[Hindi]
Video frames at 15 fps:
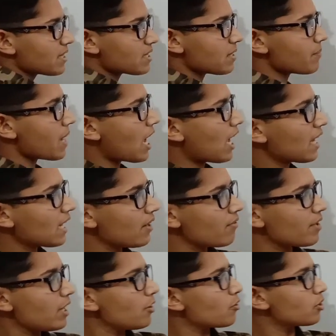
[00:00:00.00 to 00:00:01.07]
पर जब आर की
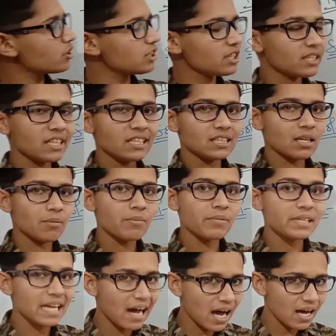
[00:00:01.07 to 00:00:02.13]
वैल्यू होती थी तब
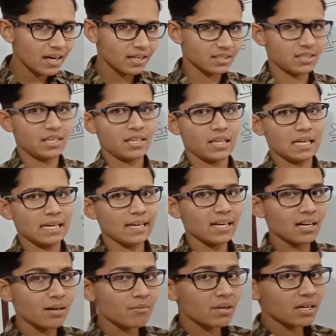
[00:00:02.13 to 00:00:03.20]
यहाँ रखते थे
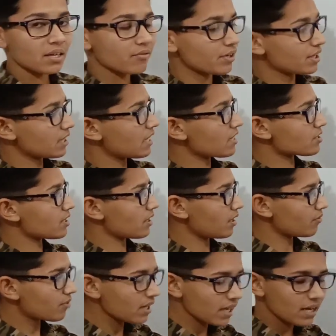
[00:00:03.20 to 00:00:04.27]
लेकिन अब अगर वृत्त के
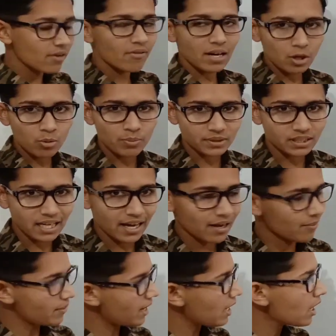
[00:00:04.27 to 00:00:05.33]
क्षेत्रफल की वैल्यू पता है
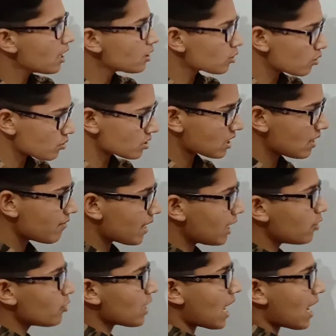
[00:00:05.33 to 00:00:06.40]
हमें तो उसकी
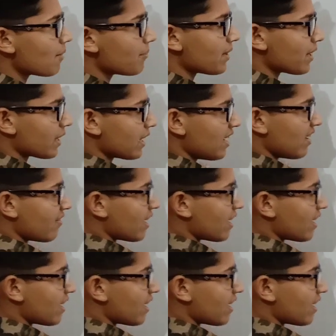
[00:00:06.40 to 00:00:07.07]
वैल्यू यहाँ पर रखने